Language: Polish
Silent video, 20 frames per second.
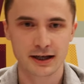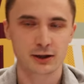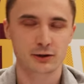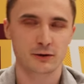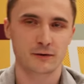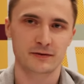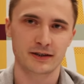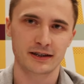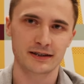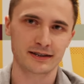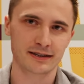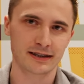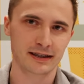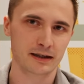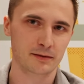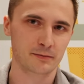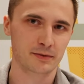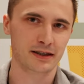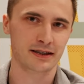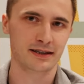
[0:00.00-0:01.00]
to wtedy
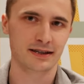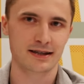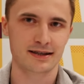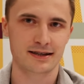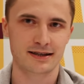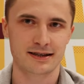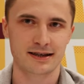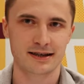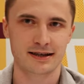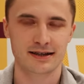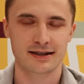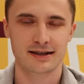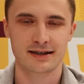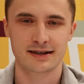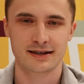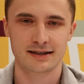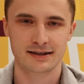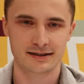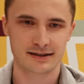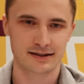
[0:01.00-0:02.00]
dajemy klasę
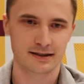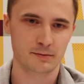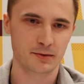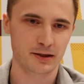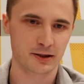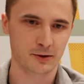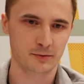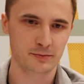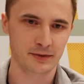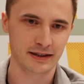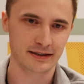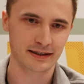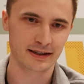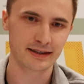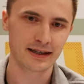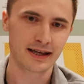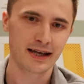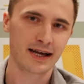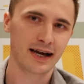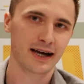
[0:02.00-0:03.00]
z labelką
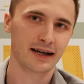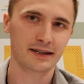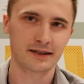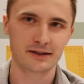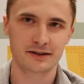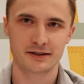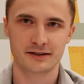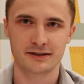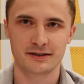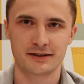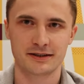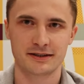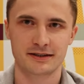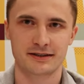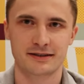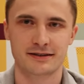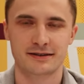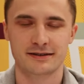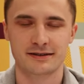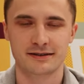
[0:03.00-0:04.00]
1, a jeżeli jest